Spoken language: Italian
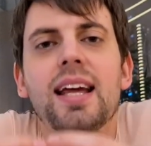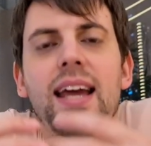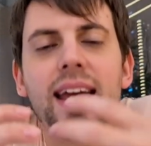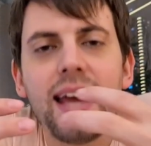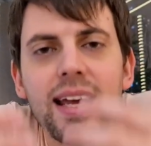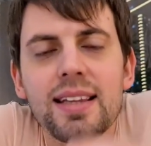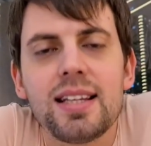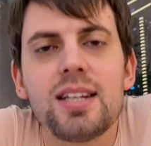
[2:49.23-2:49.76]

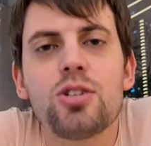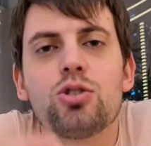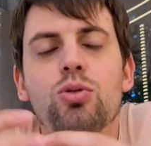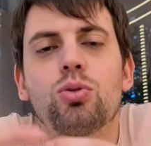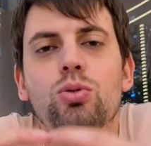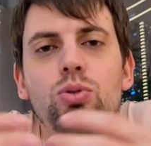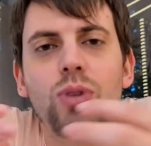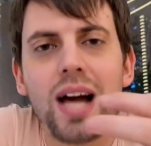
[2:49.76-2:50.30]
e di
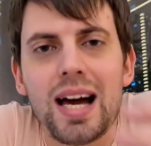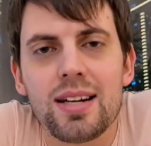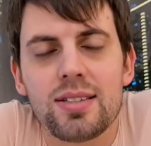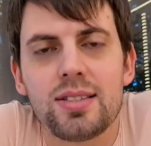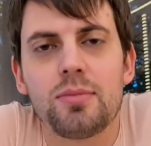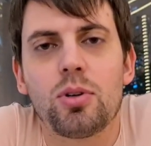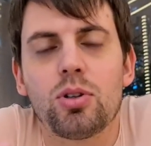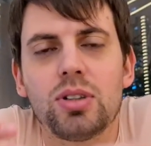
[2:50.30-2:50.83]

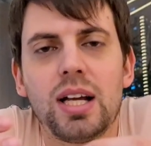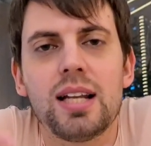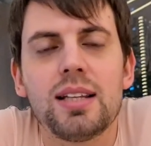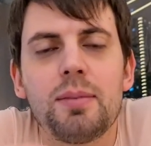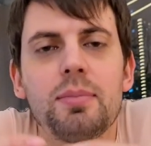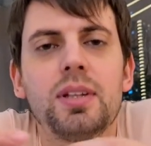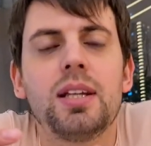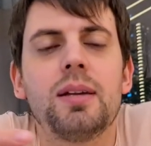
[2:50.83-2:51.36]
ristrutturarsi in modo tale
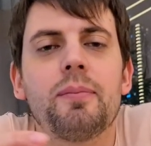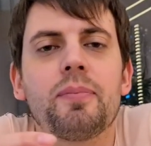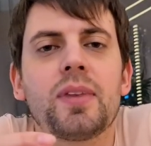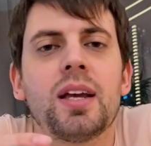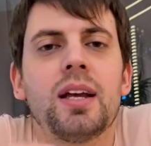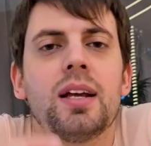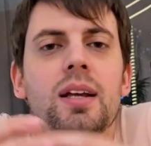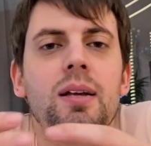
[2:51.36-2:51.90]
di,
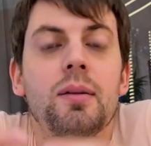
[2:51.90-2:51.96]
di